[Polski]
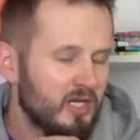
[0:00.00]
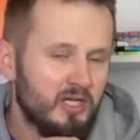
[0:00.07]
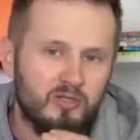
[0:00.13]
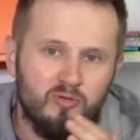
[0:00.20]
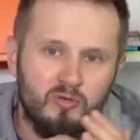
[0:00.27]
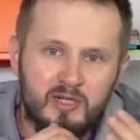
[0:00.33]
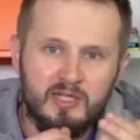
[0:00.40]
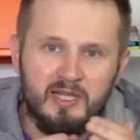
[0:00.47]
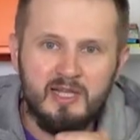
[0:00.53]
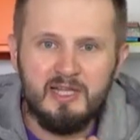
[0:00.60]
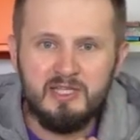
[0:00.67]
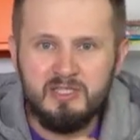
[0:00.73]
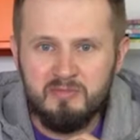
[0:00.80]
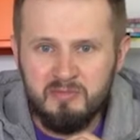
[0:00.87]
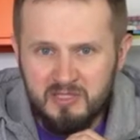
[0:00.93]
który
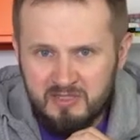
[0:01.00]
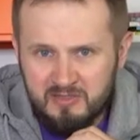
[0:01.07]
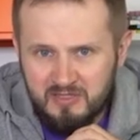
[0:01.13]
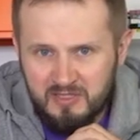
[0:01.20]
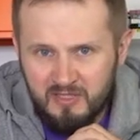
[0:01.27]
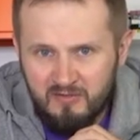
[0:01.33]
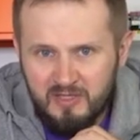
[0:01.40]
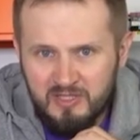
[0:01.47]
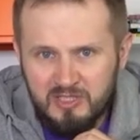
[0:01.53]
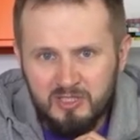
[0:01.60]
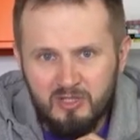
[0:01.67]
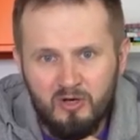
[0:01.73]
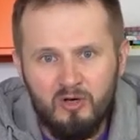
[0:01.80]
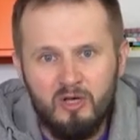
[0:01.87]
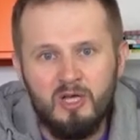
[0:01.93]
należy przystosować
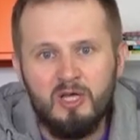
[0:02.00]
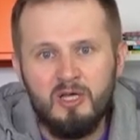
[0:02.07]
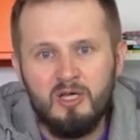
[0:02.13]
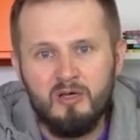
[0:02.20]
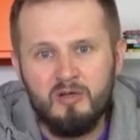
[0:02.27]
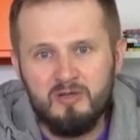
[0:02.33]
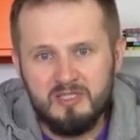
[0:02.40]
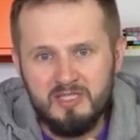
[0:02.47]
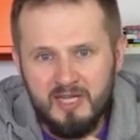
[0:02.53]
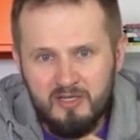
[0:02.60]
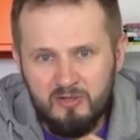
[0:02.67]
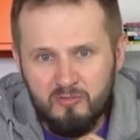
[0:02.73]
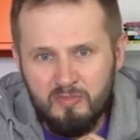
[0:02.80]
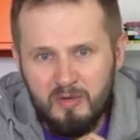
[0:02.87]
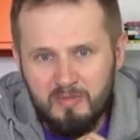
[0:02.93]
do
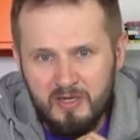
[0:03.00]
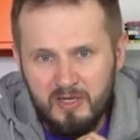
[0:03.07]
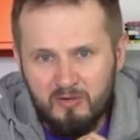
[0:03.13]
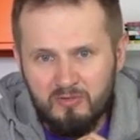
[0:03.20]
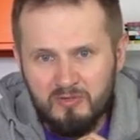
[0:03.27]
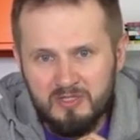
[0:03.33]
rodzaju papieru,